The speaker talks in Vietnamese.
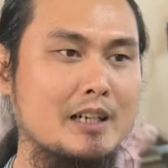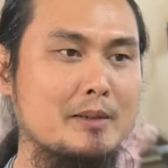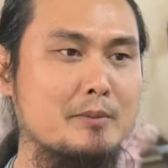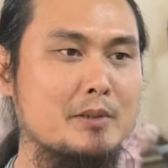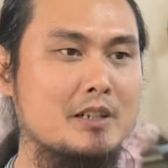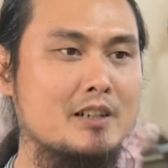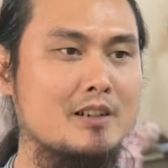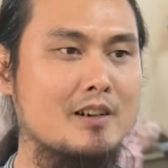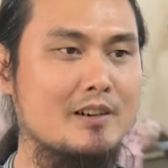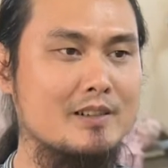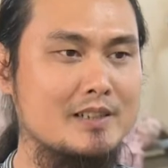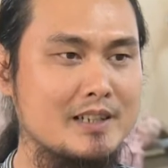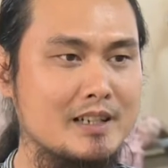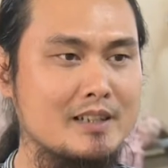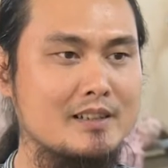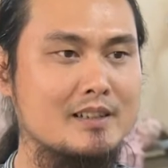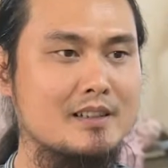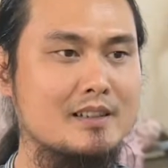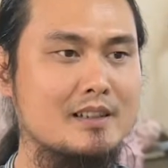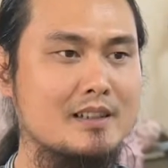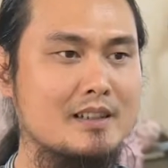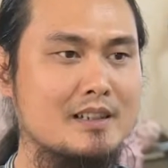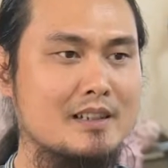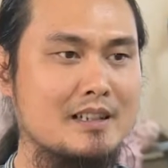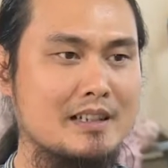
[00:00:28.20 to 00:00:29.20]
cái bước khó nhất
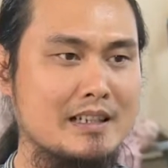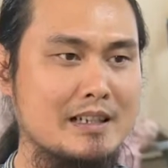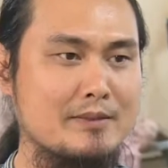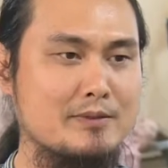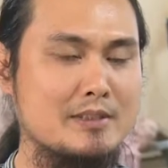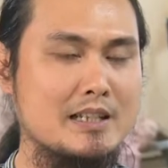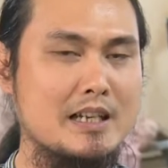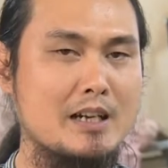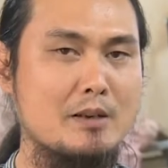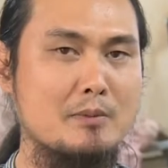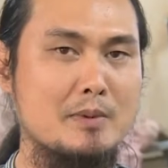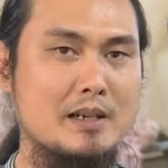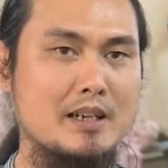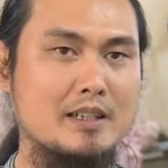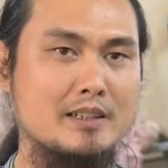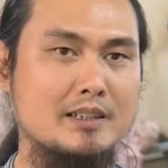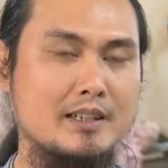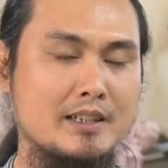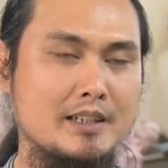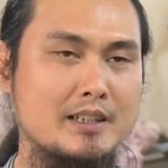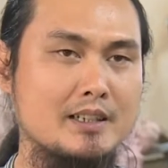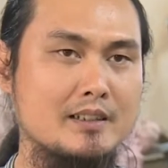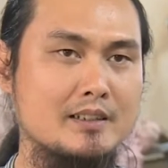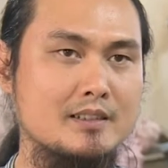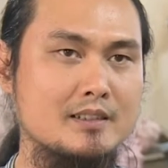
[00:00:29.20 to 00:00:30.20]
làm sao mà
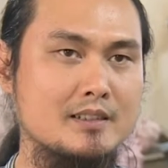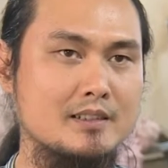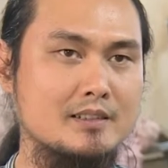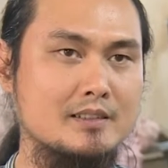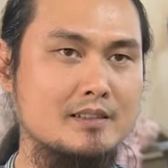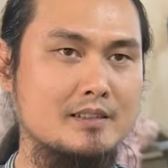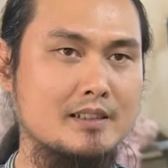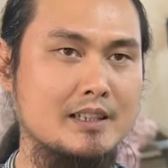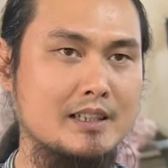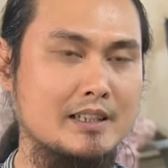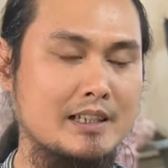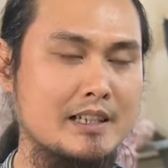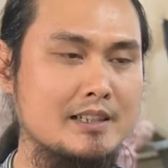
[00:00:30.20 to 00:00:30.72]
thể hiện được à,